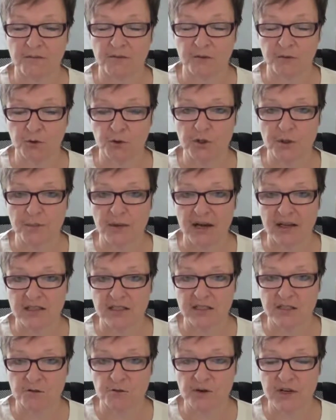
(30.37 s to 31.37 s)
wunderbare
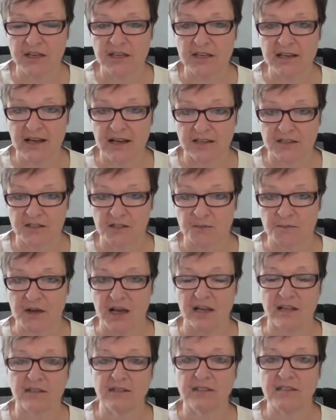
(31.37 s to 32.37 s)
Screencasts machen.